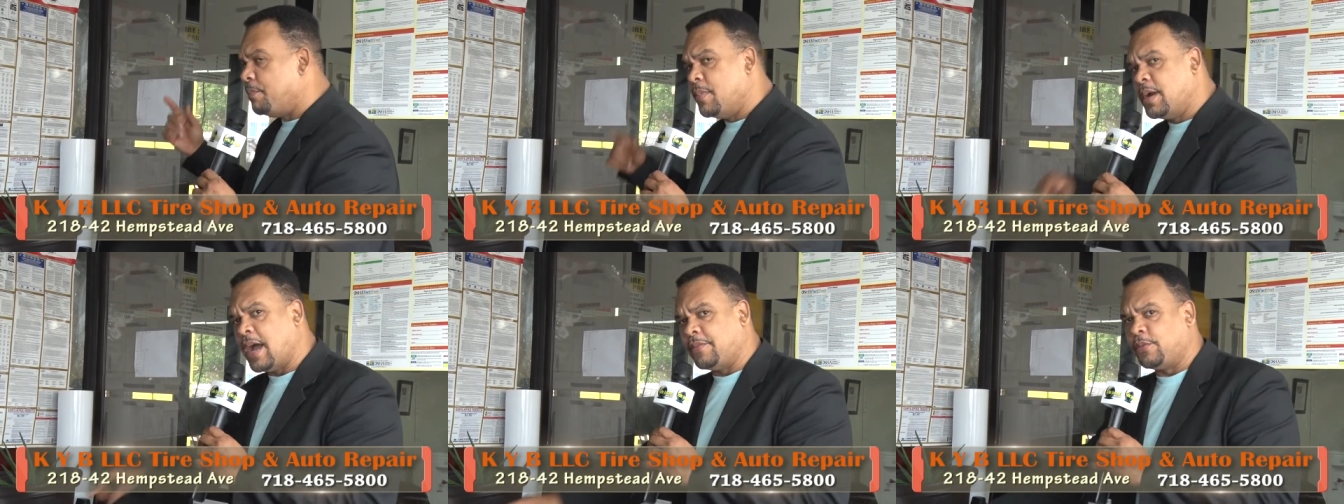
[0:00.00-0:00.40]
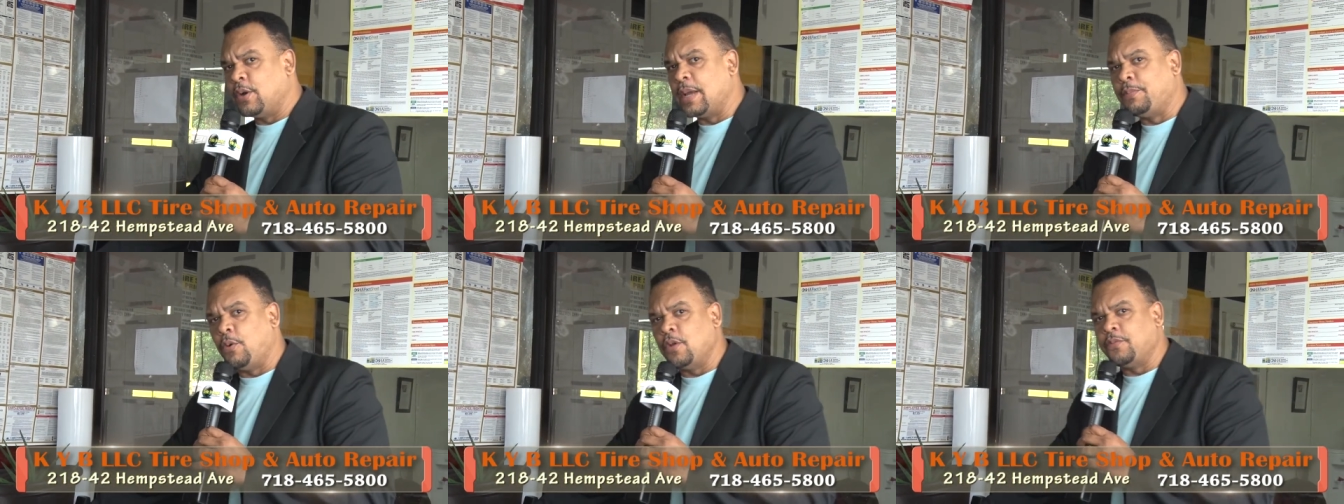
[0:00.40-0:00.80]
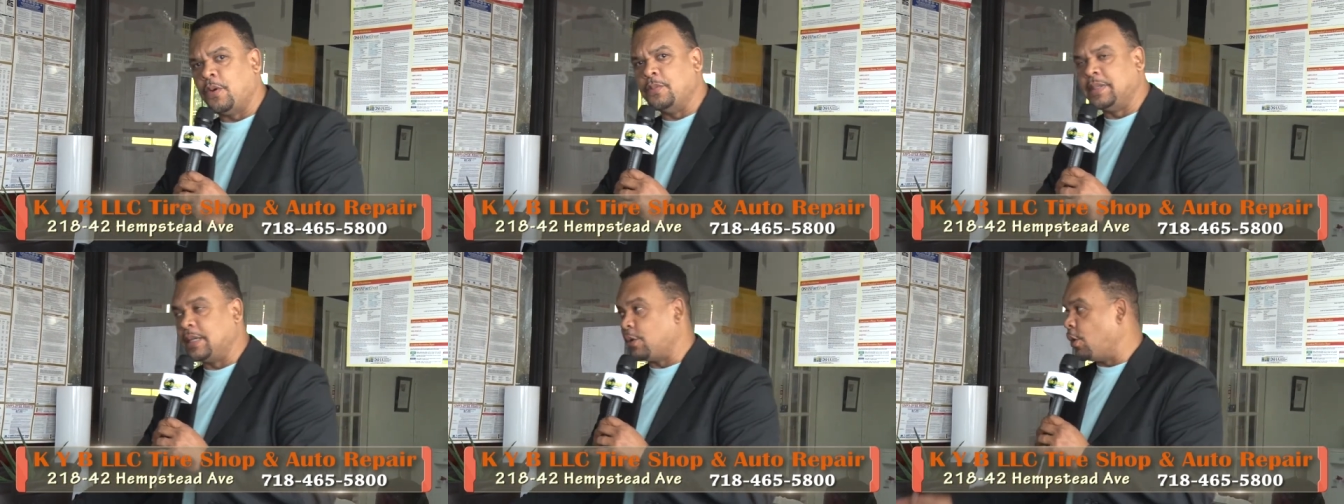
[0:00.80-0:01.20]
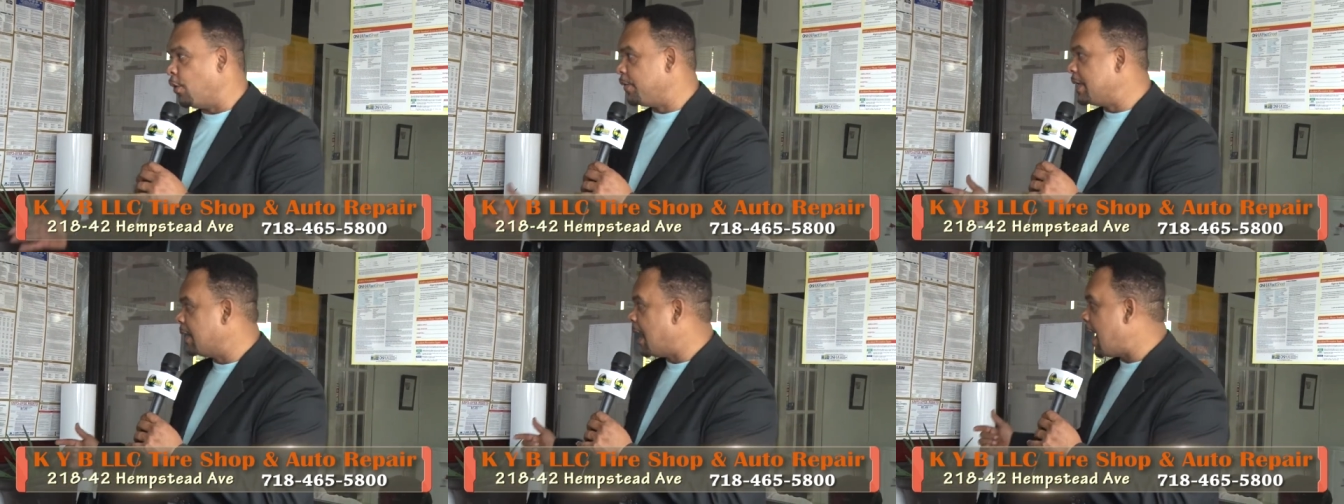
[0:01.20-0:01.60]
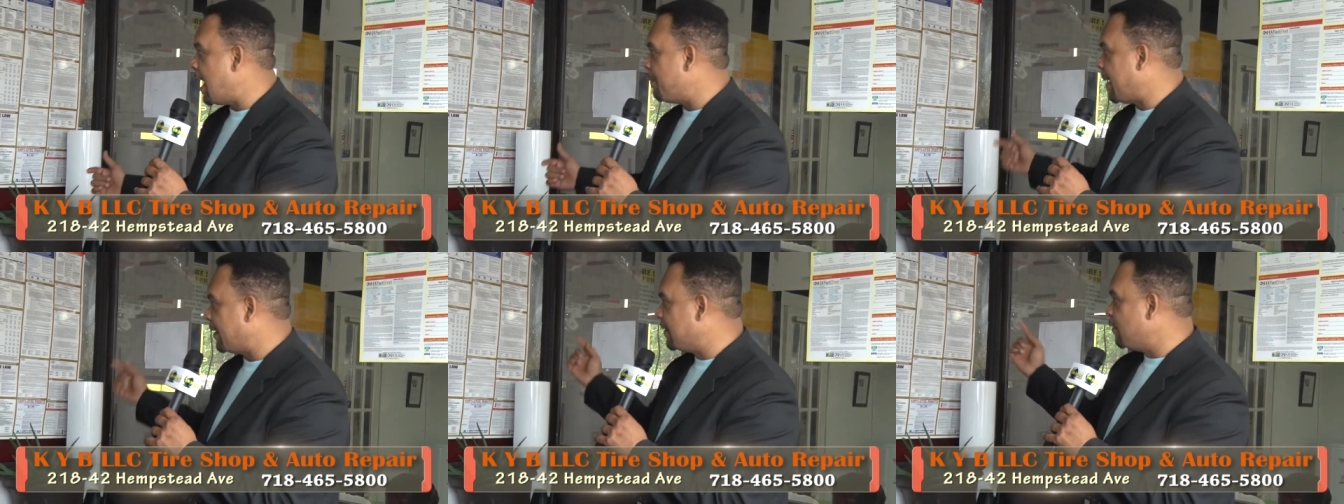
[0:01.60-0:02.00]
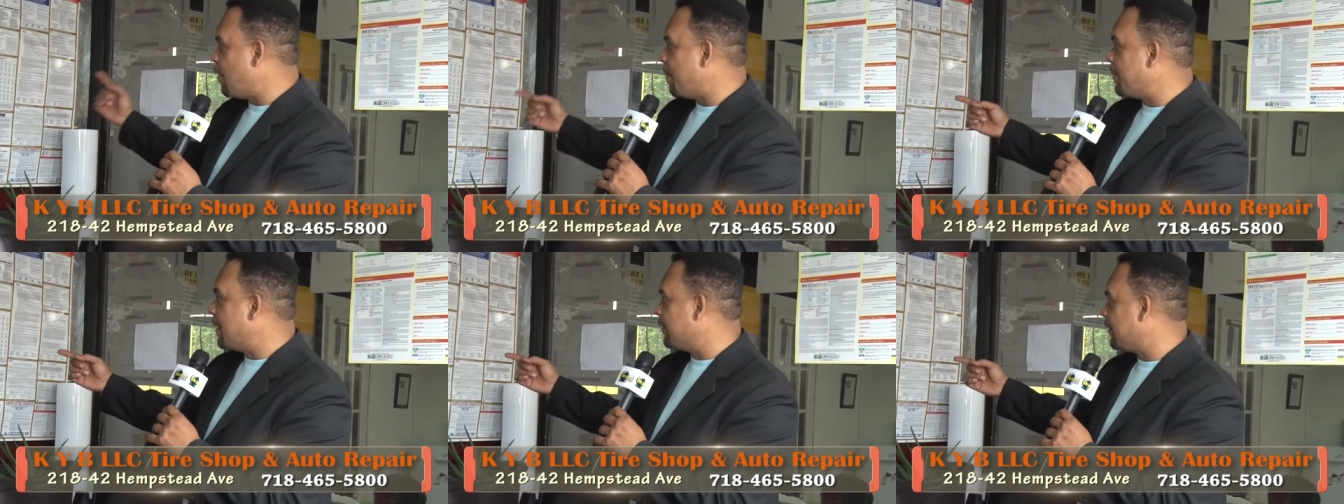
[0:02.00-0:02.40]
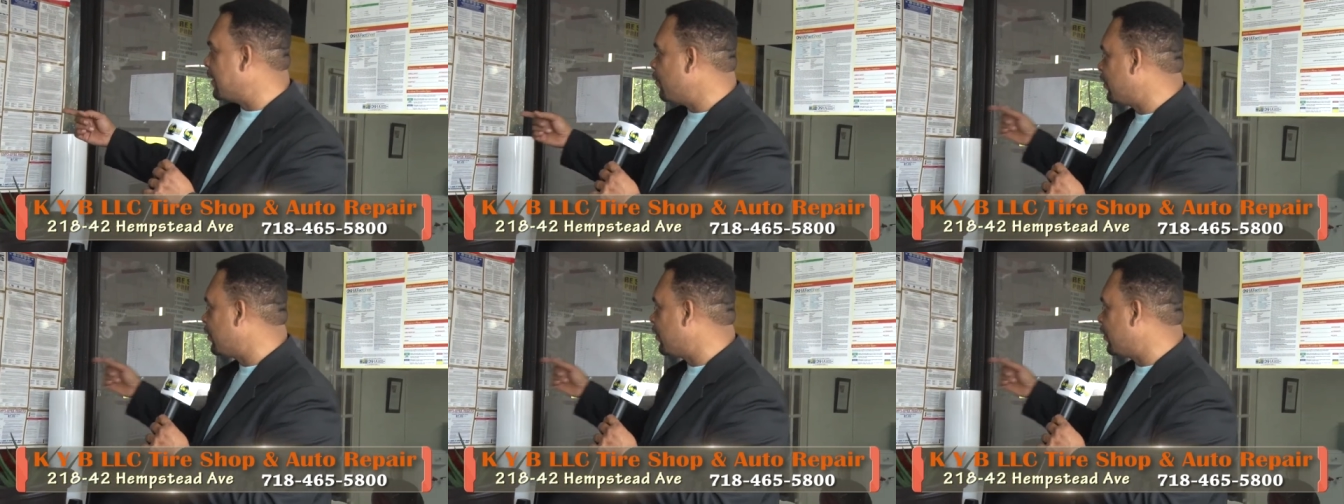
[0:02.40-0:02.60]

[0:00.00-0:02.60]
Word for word: Avant répondre, faut me dire que l'ovin là, machine à pranger ou